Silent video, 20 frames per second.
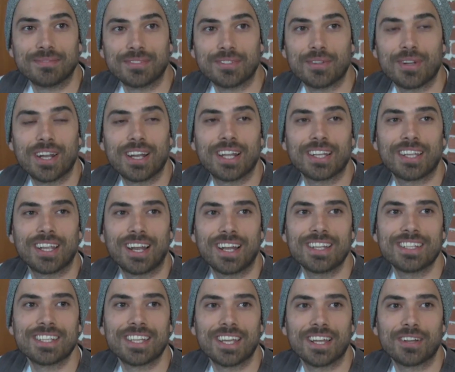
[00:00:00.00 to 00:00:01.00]
yo era lateral
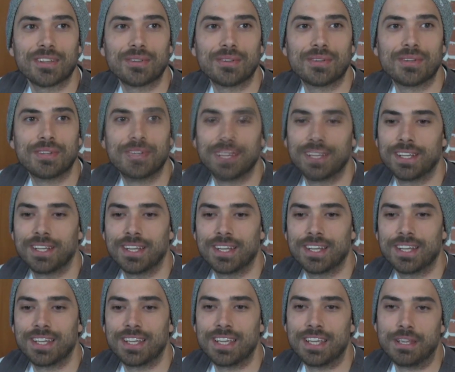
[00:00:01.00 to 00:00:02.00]
izquierdo.
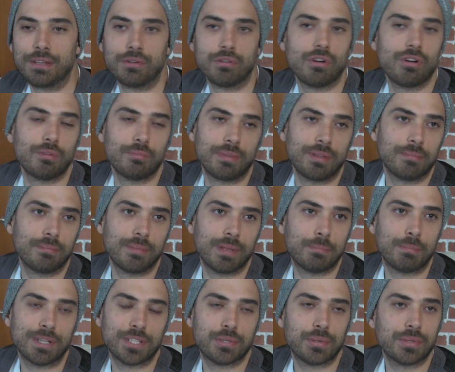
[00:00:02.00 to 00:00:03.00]
Y no, mi, mi
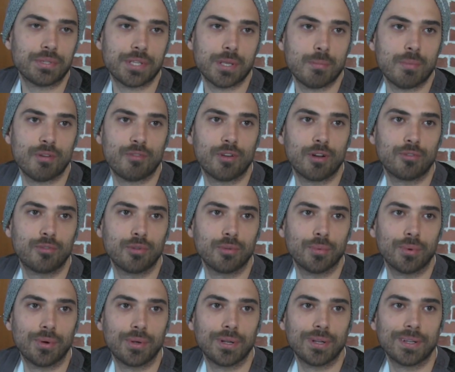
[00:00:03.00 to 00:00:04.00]
pasión siempre fue el
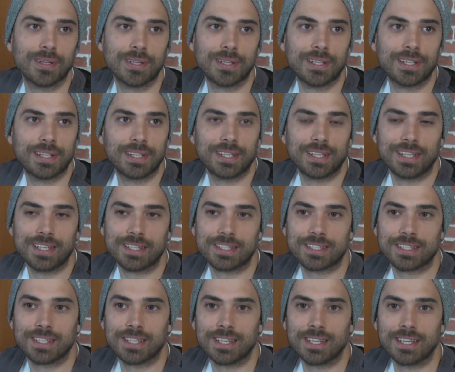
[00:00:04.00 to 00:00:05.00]
fútbol.
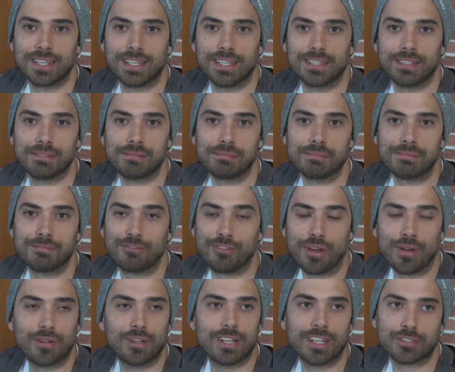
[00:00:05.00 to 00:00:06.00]
Este,
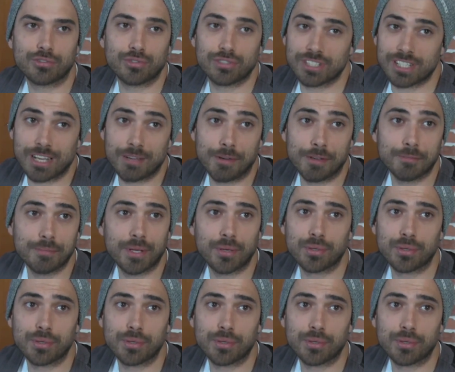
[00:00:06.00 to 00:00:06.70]
fue una de las cosas que más me